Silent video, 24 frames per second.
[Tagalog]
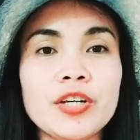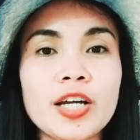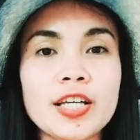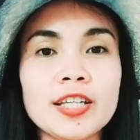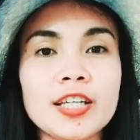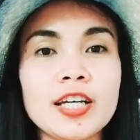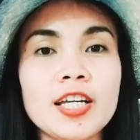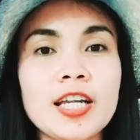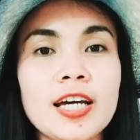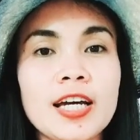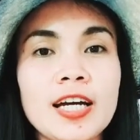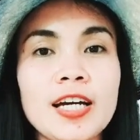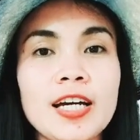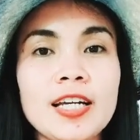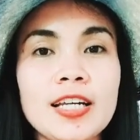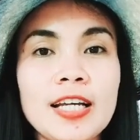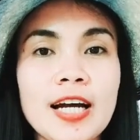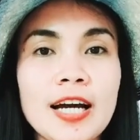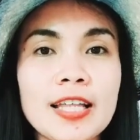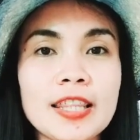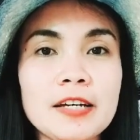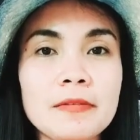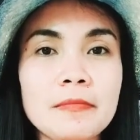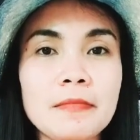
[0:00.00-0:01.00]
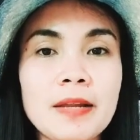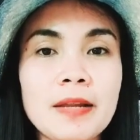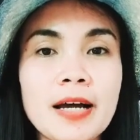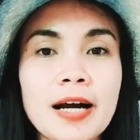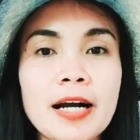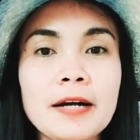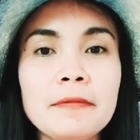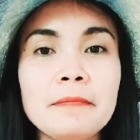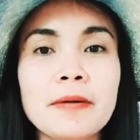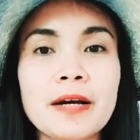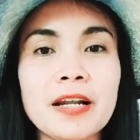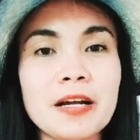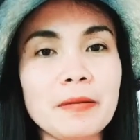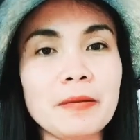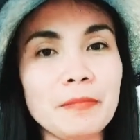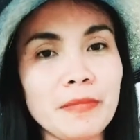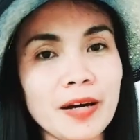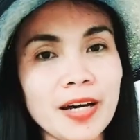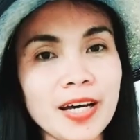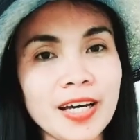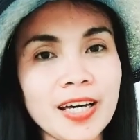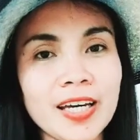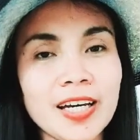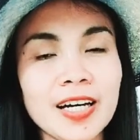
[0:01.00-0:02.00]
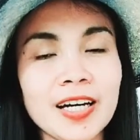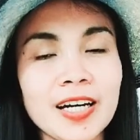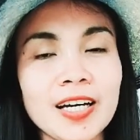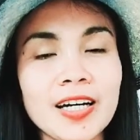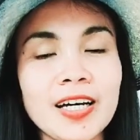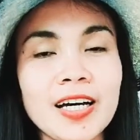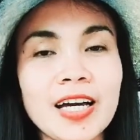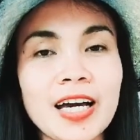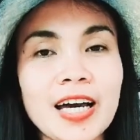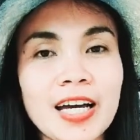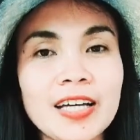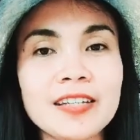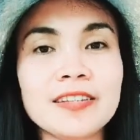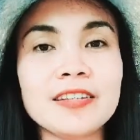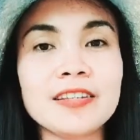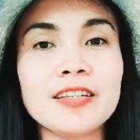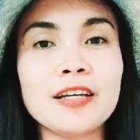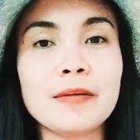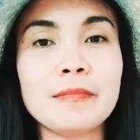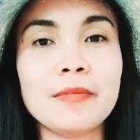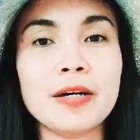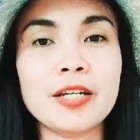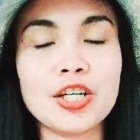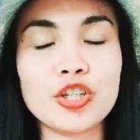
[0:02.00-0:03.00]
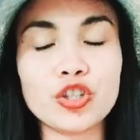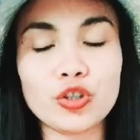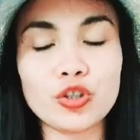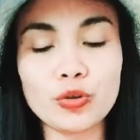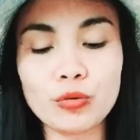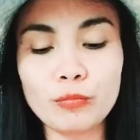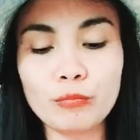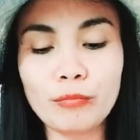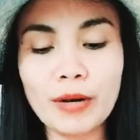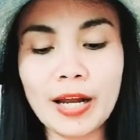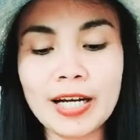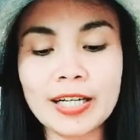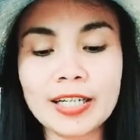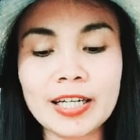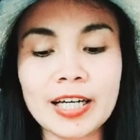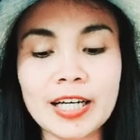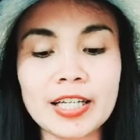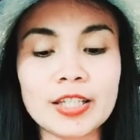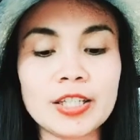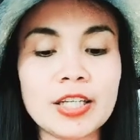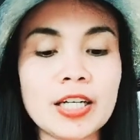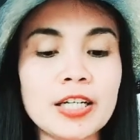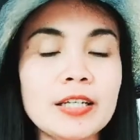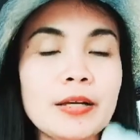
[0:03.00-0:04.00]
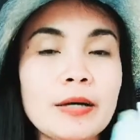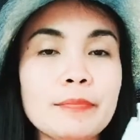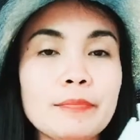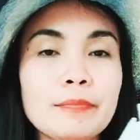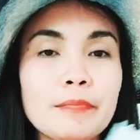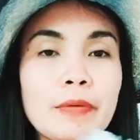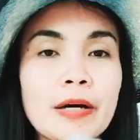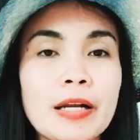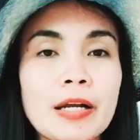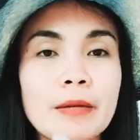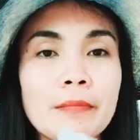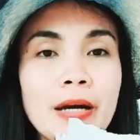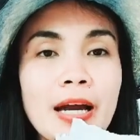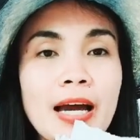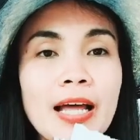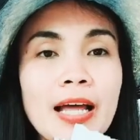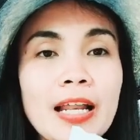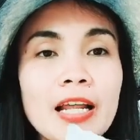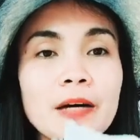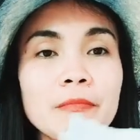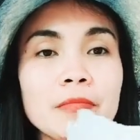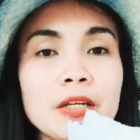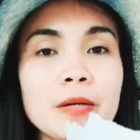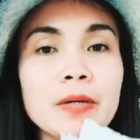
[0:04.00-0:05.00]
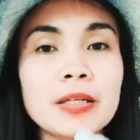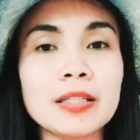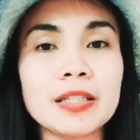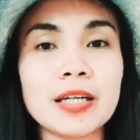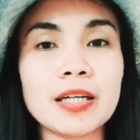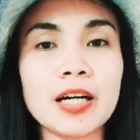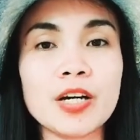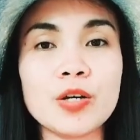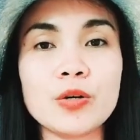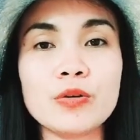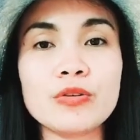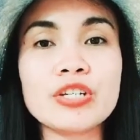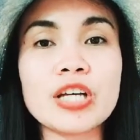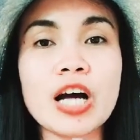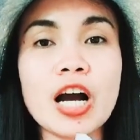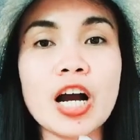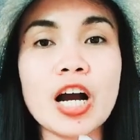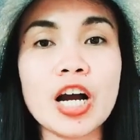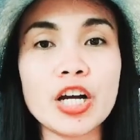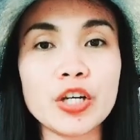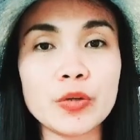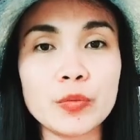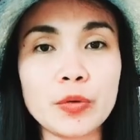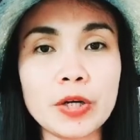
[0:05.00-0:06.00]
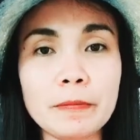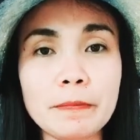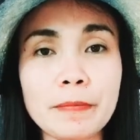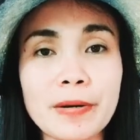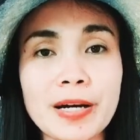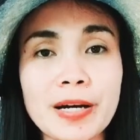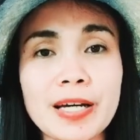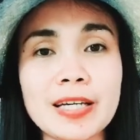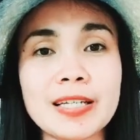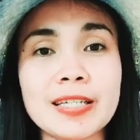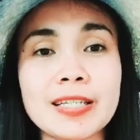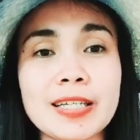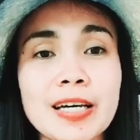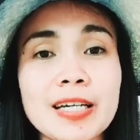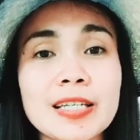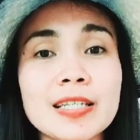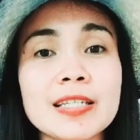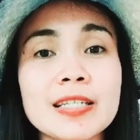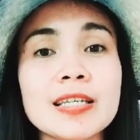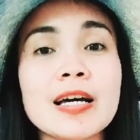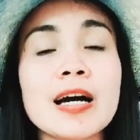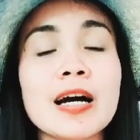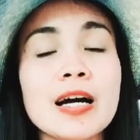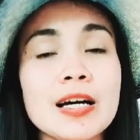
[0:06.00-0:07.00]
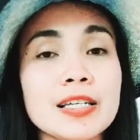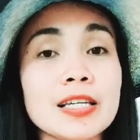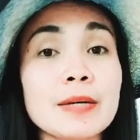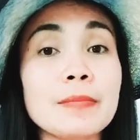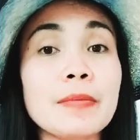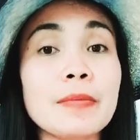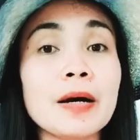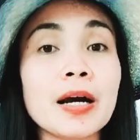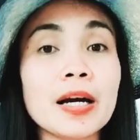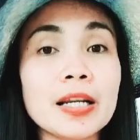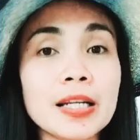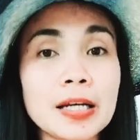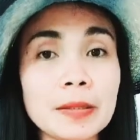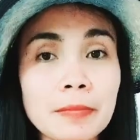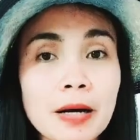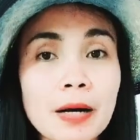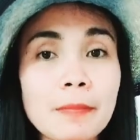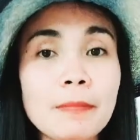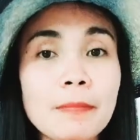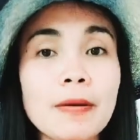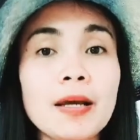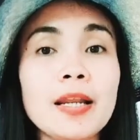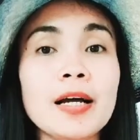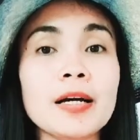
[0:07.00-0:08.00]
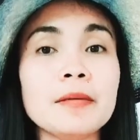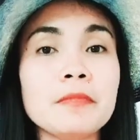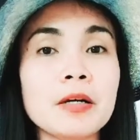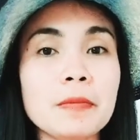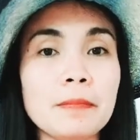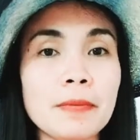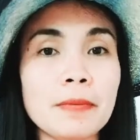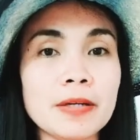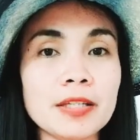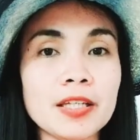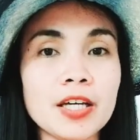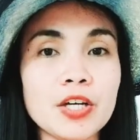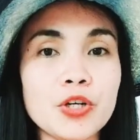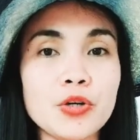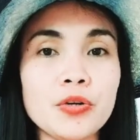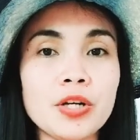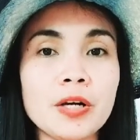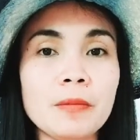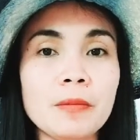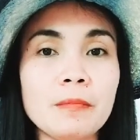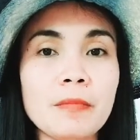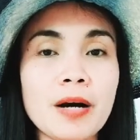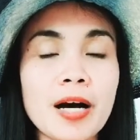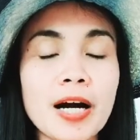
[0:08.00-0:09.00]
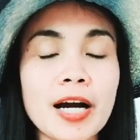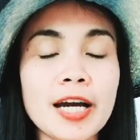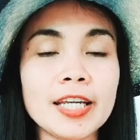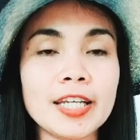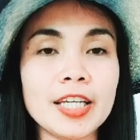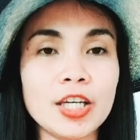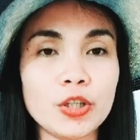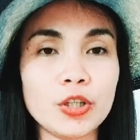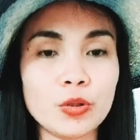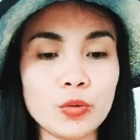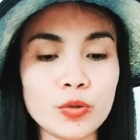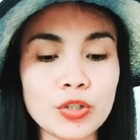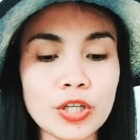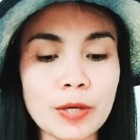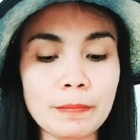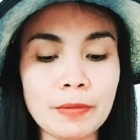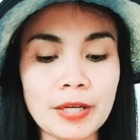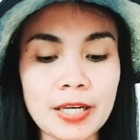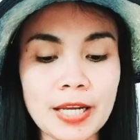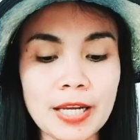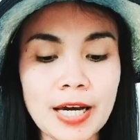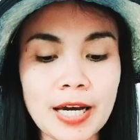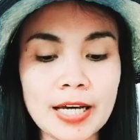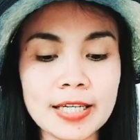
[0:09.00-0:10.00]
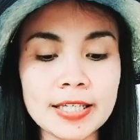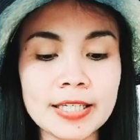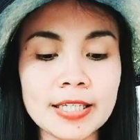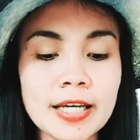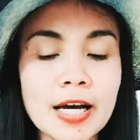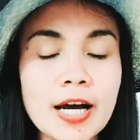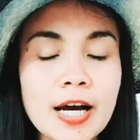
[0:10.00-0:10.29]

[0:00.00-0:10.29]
natin i-end ating vlog para may end naman itong vlog natin at para may alam naman kayo sa hardware prices sa mga nagbabalak magpatayo ng bahay dito sa Pinas.